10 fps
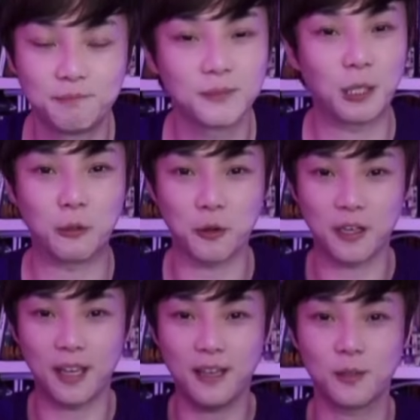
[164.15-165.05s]
그리고
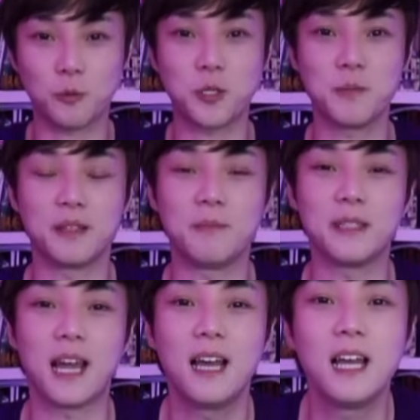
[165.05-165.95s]
저에게 쏘시면
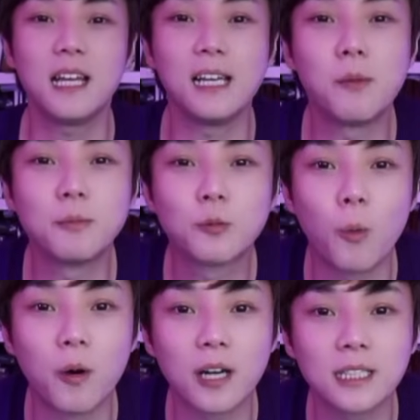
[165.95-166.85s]
됩니다. 1번부터
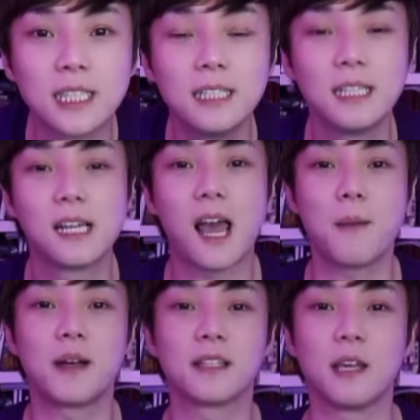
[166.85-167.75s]
5번까지
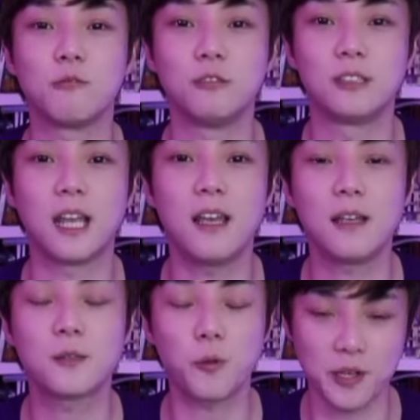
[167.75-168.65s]
하반기에 운세
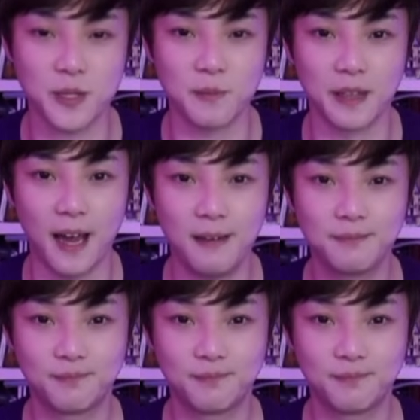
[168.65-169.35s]
쏘겠습니다.